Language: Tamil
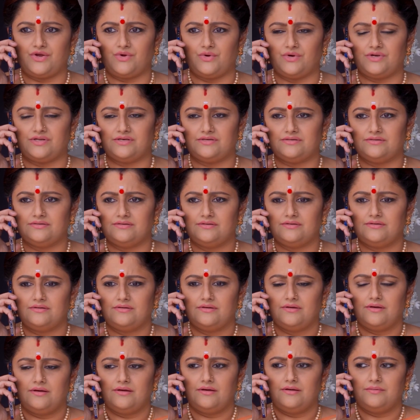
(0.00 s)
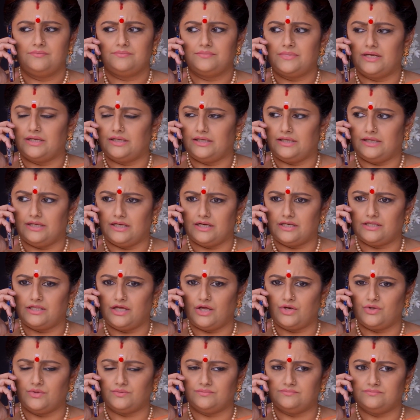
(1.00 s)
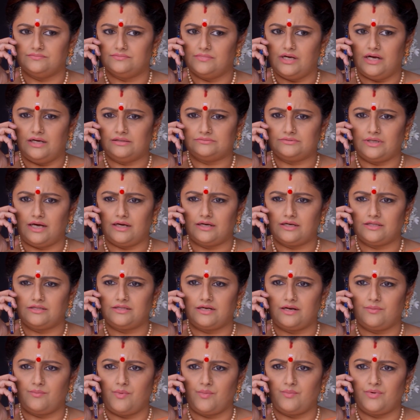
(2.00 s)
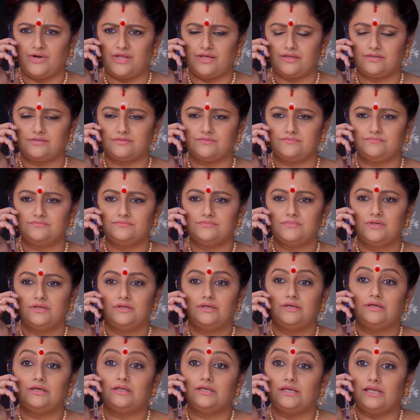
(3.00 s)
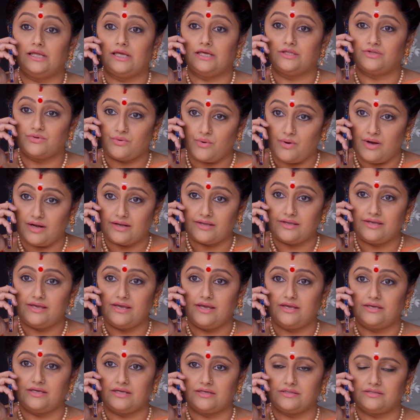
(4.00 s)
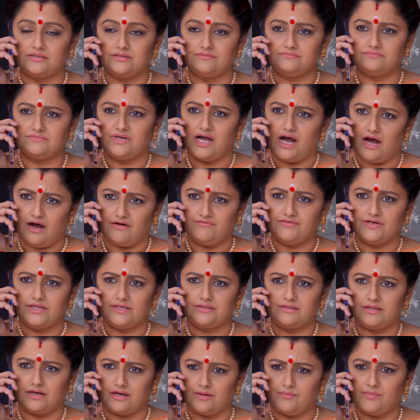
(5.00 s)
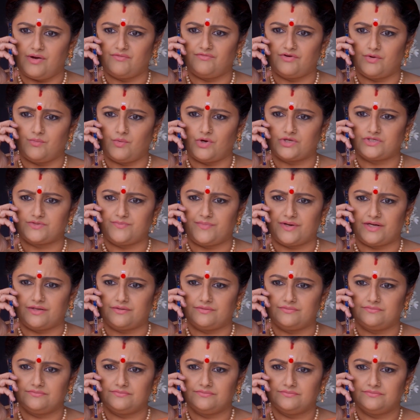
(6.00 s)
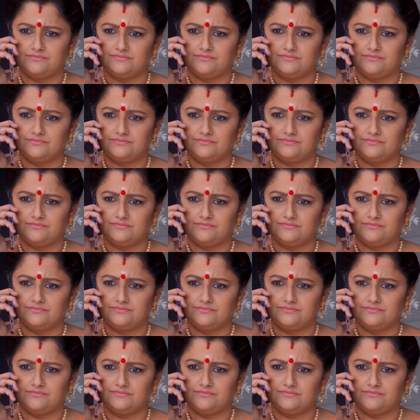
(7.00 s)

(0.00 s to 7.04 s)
வெரி குட் என்ன இருந்தாலும் அந்த ஆனந்த நம்ப முடியாது நீ எதுக்கும் அங்கேயே இருந்த அவனுக்கு தெரியாம அவனை வாட்ச்